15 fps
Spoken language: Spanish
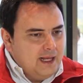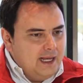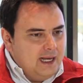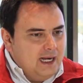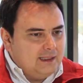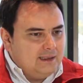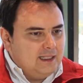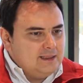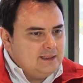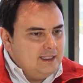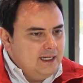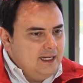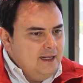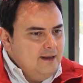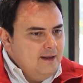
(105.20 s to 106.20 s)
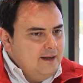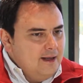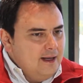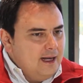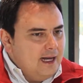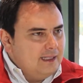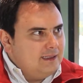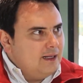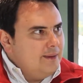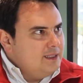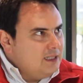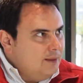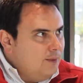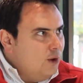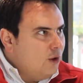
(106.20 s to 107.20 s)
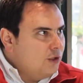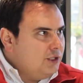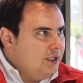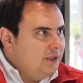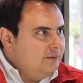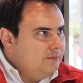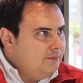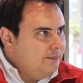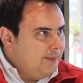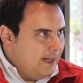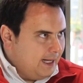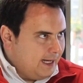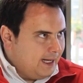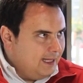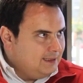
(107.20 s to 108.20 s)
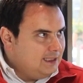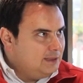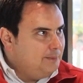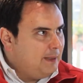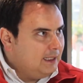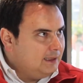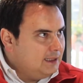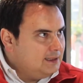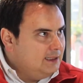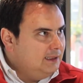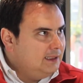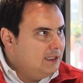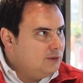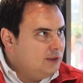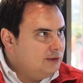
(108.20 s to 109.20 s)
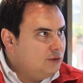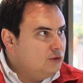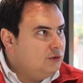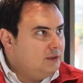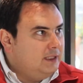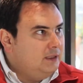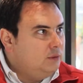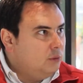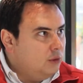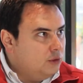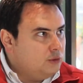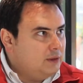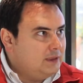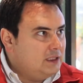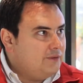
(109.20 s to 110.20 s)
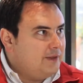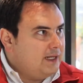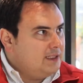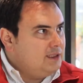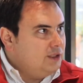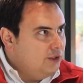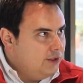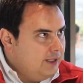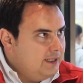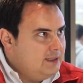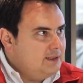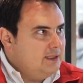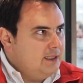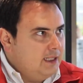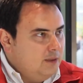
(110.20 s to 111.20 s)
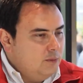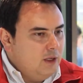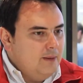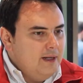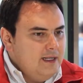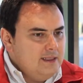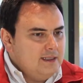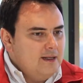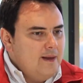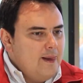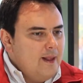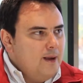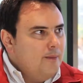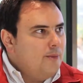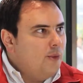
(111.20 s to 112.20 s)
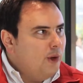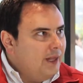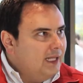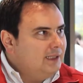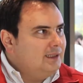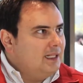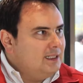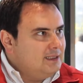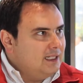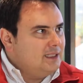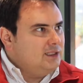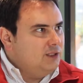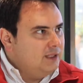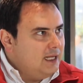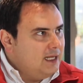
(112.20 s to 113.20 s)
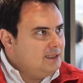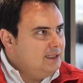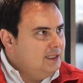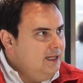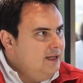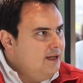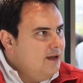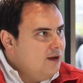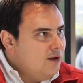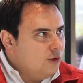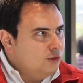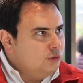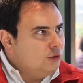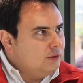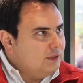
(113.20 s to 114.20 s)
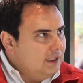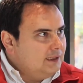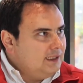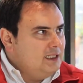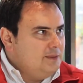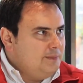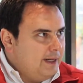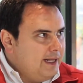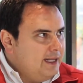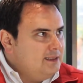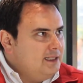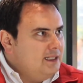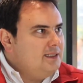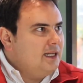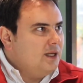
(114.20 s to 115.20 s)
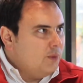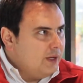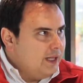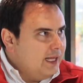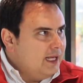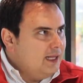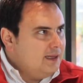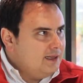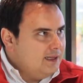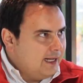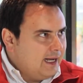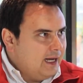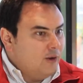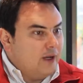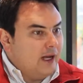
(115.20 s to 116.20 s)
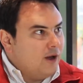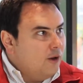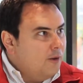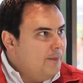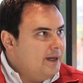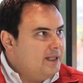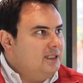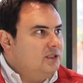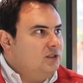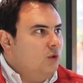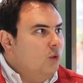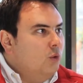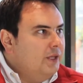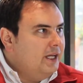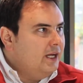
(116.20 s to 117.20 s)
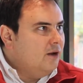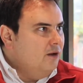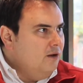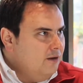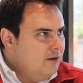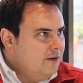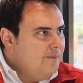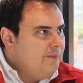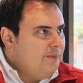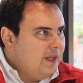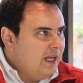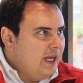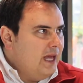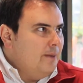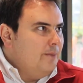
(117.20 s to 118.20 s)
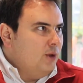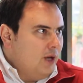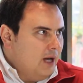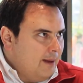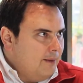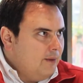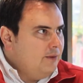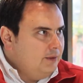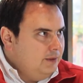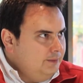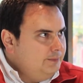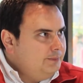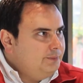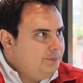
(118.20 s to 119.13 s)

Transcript: Y la tercera, a través del blockchain, para que estas partecitas o estos títulos o estas fracciones de inmuebles puedan transaccionarse con total transparencia y seguridad de que lo que compras es único e inviolado. ¿no?